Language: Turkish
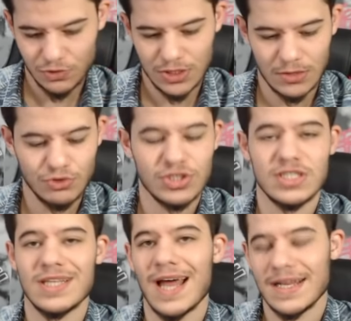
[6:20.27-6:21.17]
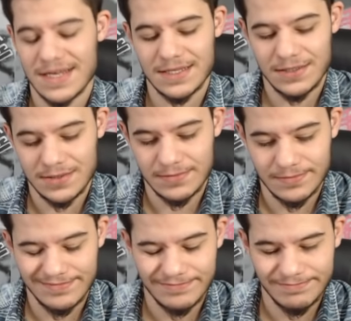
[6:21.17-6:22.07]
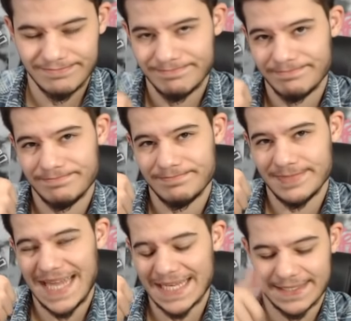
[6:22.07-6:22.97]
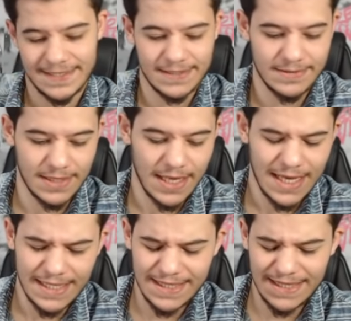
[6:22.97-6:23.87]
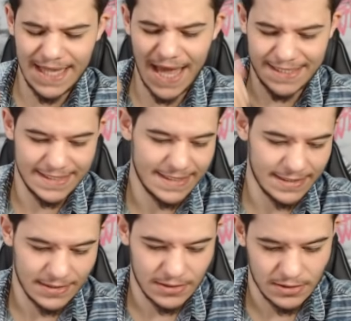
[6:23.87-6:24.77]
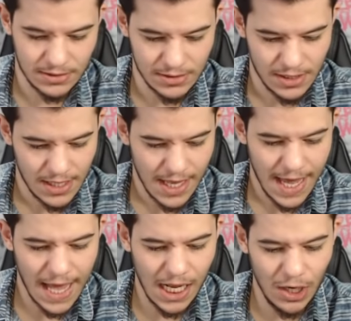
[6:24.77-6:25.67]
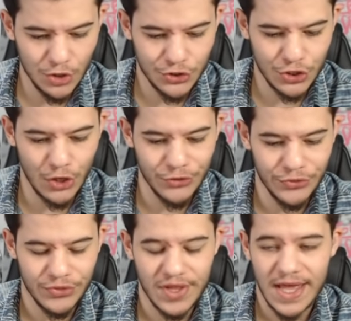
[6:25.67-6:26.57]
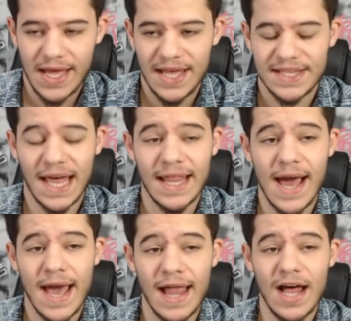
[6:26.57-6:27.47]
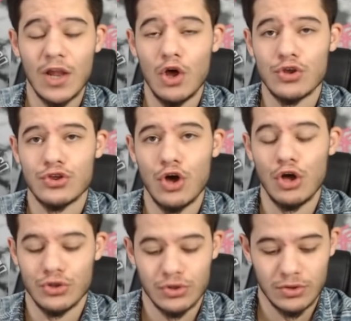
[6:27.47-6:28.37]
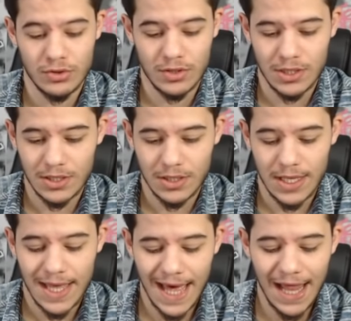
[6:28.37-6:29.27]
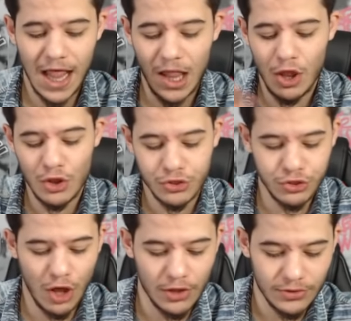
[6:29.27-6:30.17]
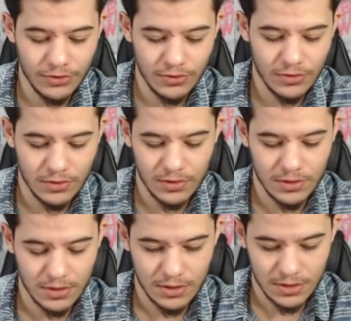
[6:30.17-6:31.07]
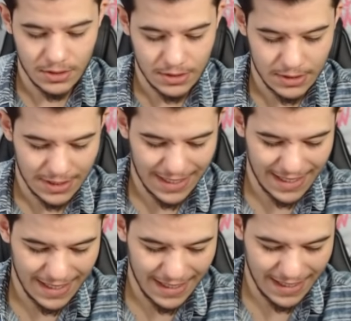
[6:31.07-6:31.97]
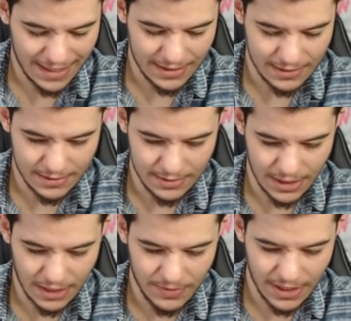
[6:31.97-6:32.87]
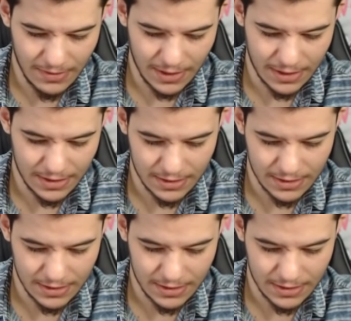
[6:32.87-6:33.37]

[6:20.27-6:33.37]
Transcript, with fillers: Güzel 3 iksir daha harcadım. Nice. Nice. Helal olsun. Sana helal olsun. Helal olsun. Ah, timing'e bak.